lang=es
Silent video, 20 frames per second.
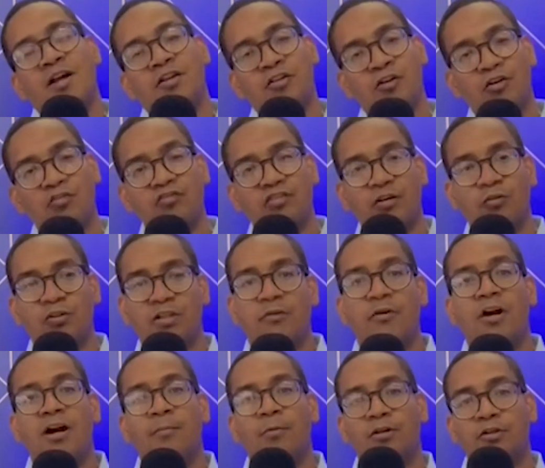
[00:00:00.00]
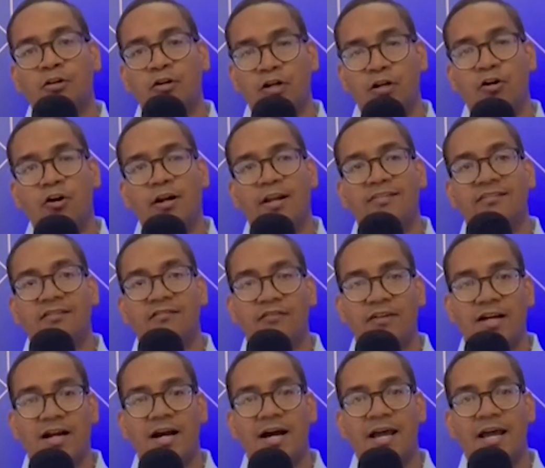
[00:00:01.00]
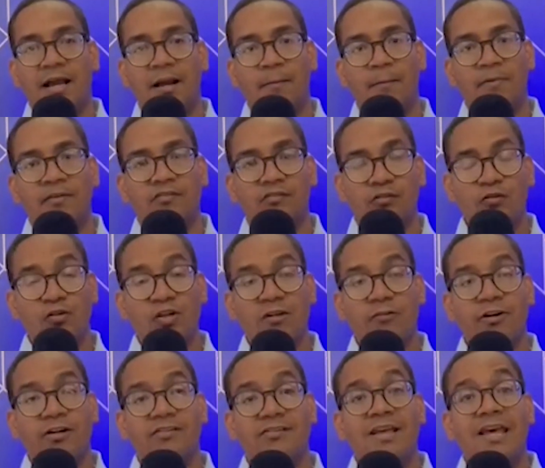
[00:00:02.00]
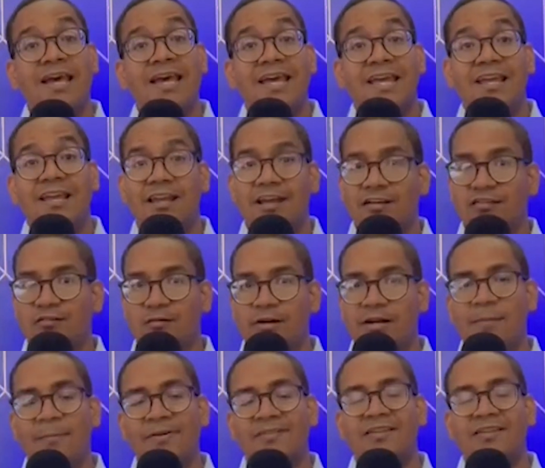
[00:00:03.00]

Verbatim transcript: año consecutivo que Puerto Rico clasifica en Miss Universe y eso, ¿verdad?